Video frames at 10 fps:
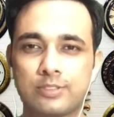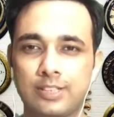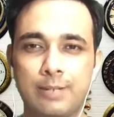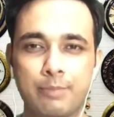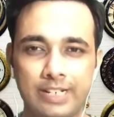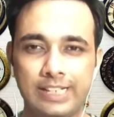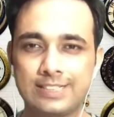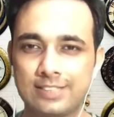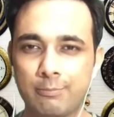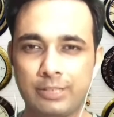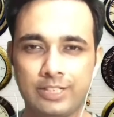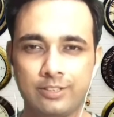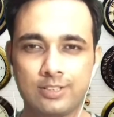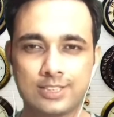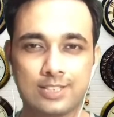सेलिब्रिटीज़ का भी
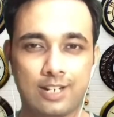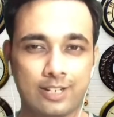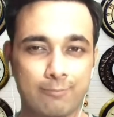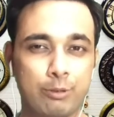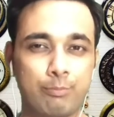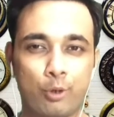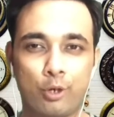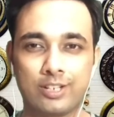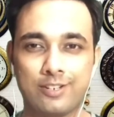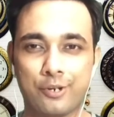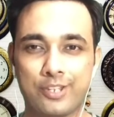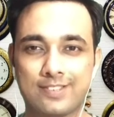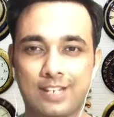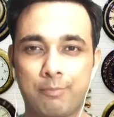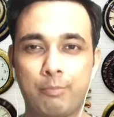स्टार्टअप पे बहुत
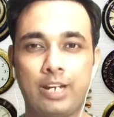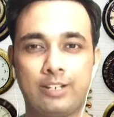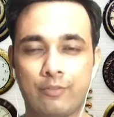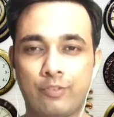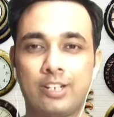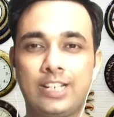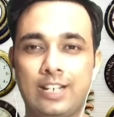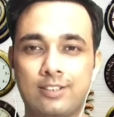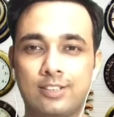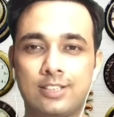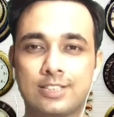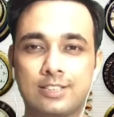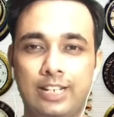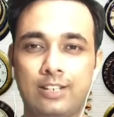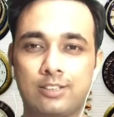इंटरेस्ट है मैं डेफिनेटली एक
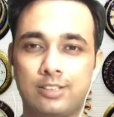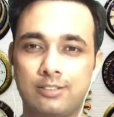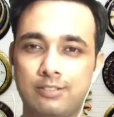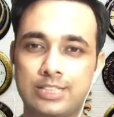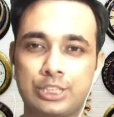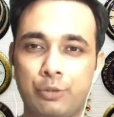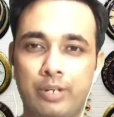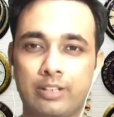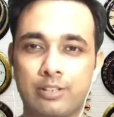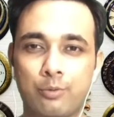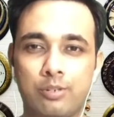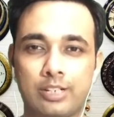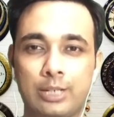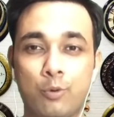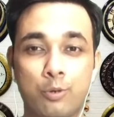एक लिस्ट क्यूरेट करूँगा
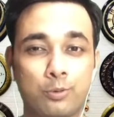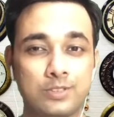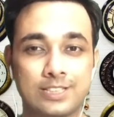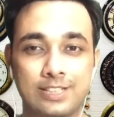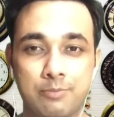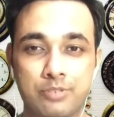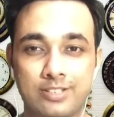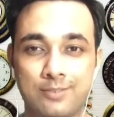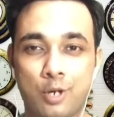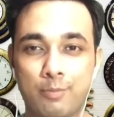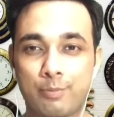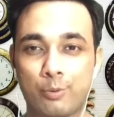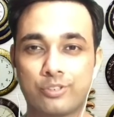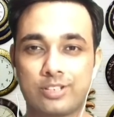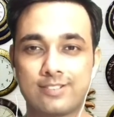कि कौन कौन से सेलेब्स हैं जिनको आप
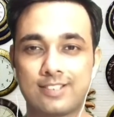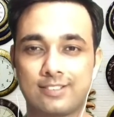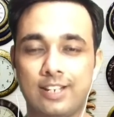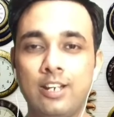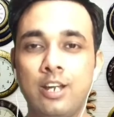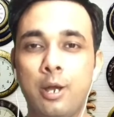अप्रोच कर सकते हैं